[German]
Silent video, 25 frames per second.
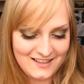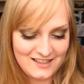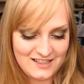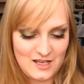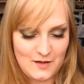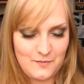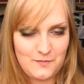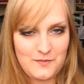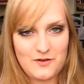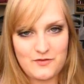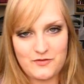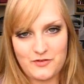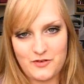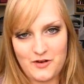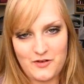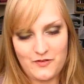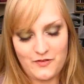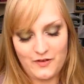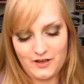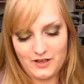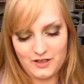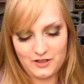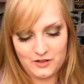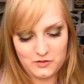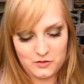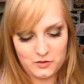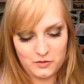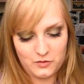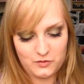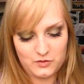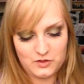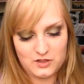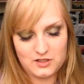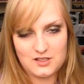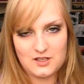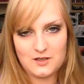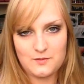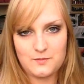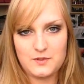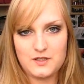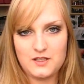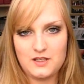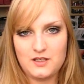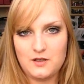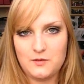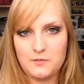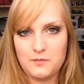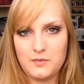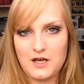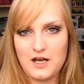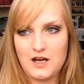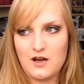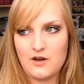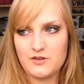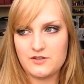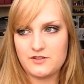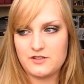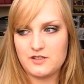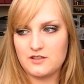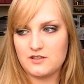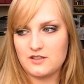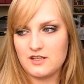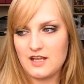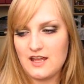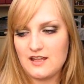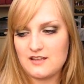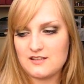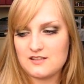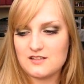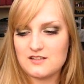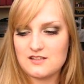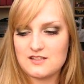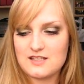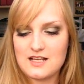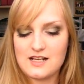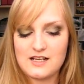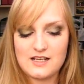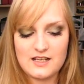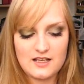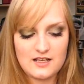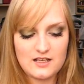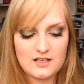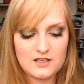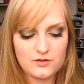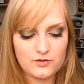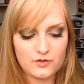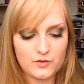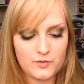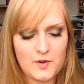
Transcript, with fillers: Ich habe ja voll wenig Düfte. Ich habe hier die paar aus diesen Essence-LEs,